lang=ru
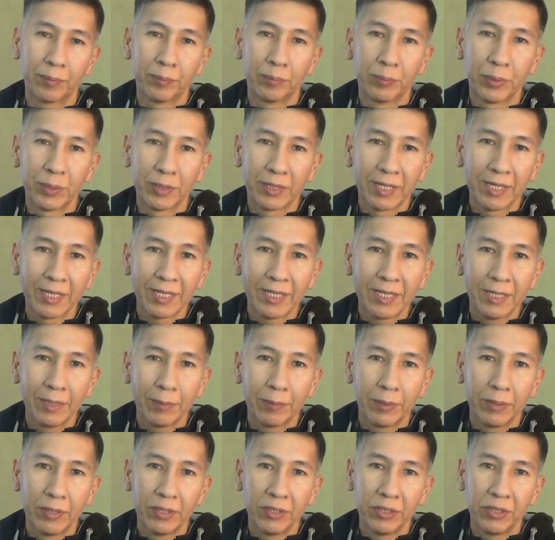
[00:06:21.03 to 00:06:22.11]
батраки
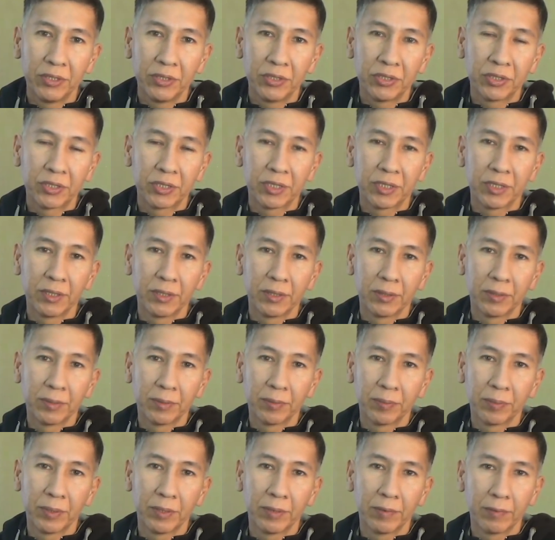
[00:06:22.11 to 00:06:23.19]
политические
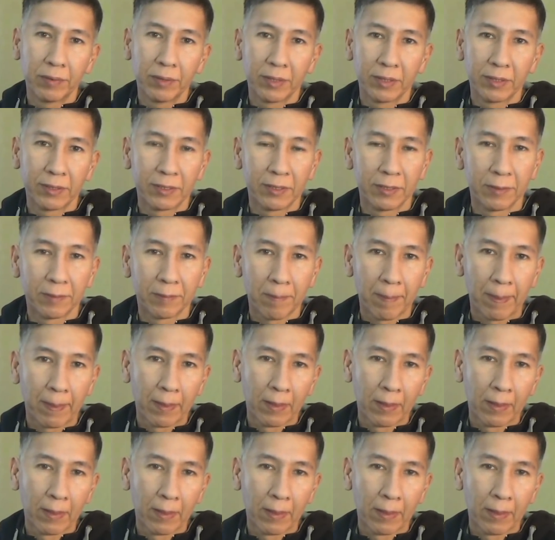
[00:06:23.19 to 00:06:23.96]
при власти –